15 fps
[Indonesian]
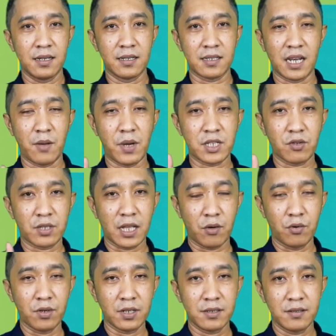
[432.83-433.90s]
selama satu
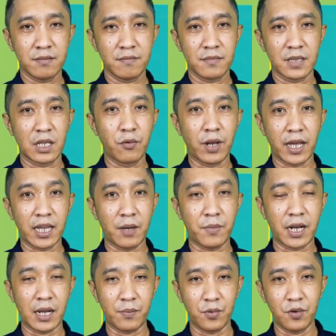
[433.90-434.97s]
tahun di wilayah
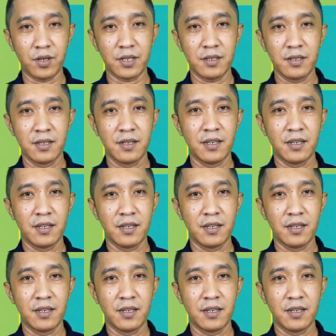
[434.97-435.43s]
manapun